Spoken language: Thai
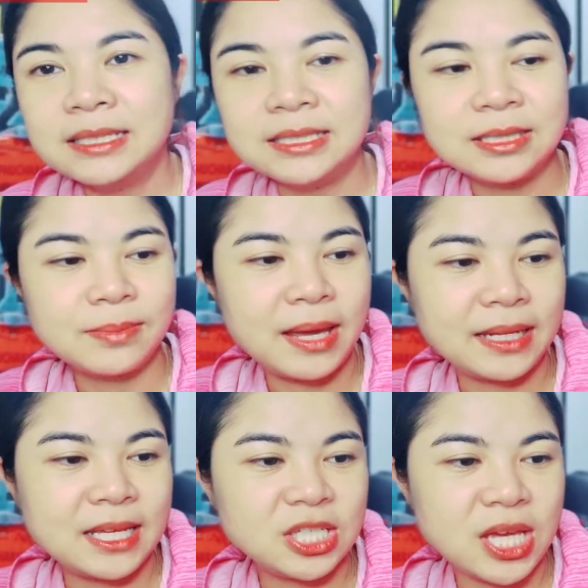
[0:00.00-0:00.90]

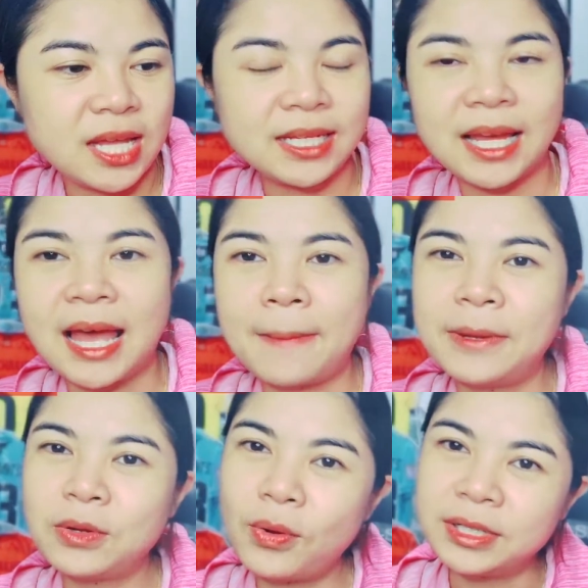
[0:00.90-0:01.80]
determination นะคะ
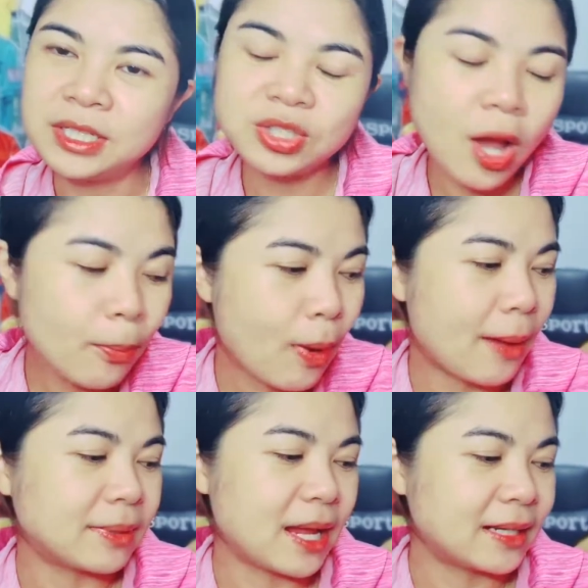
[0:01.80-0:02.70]
เป็นคนที่ชอบค
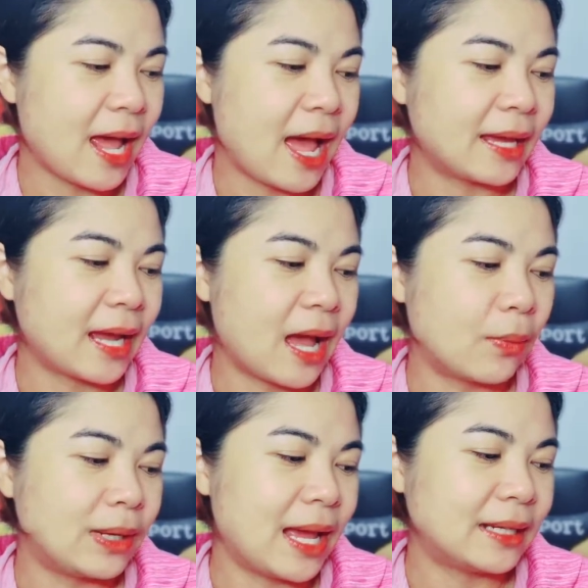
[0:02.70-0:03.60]
วามท้าทายค่ะ
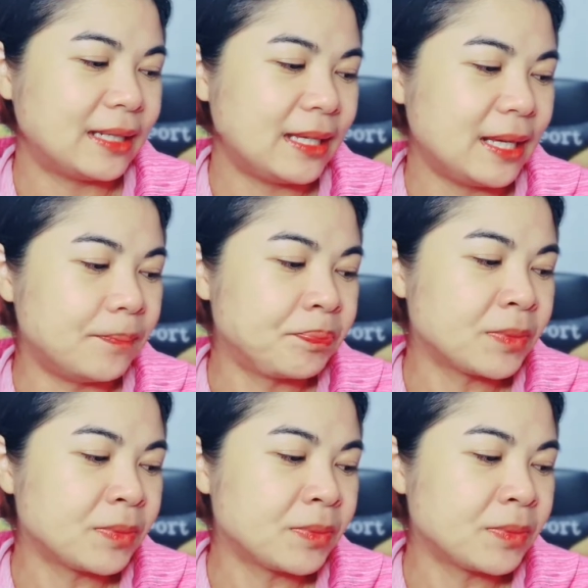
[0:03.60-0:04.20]
เวลาที่